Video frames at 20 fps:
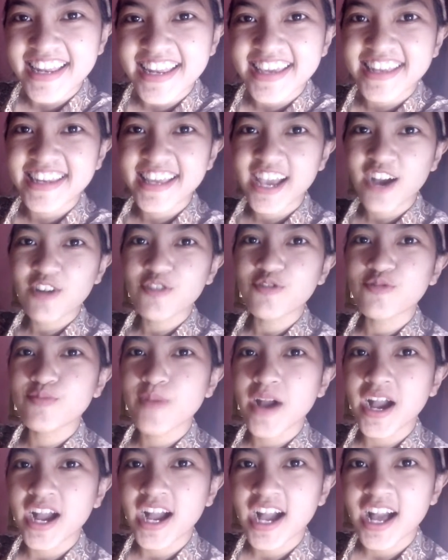Kali ini aku
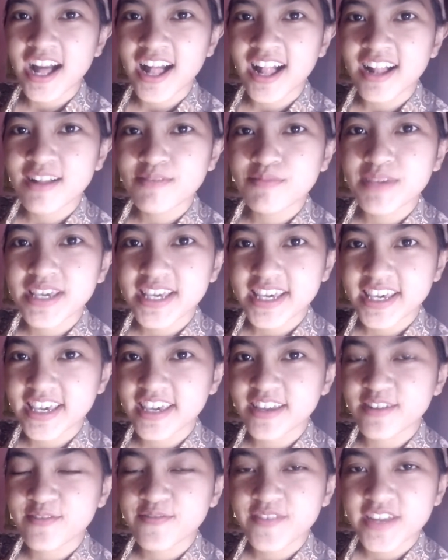bakal
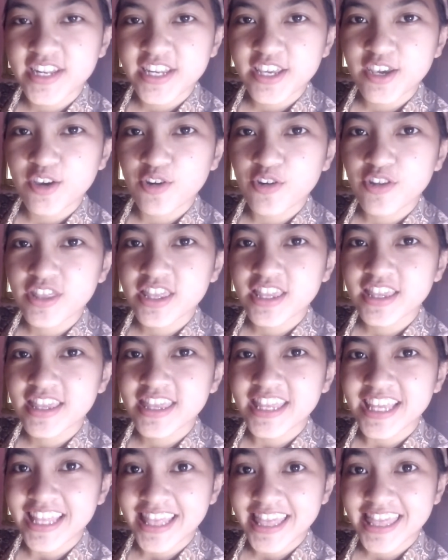bikin video
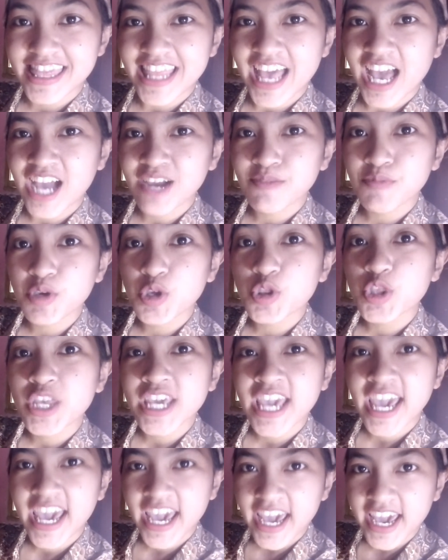tentang
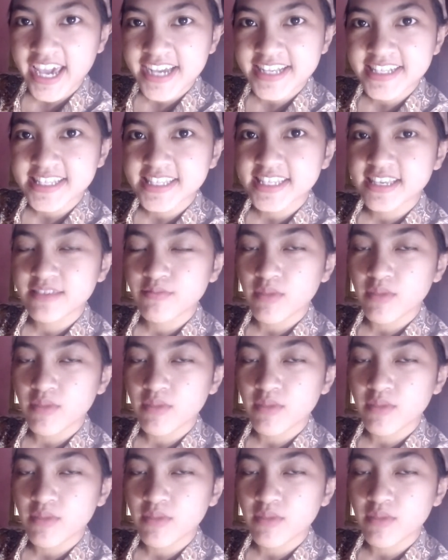beauty hacks.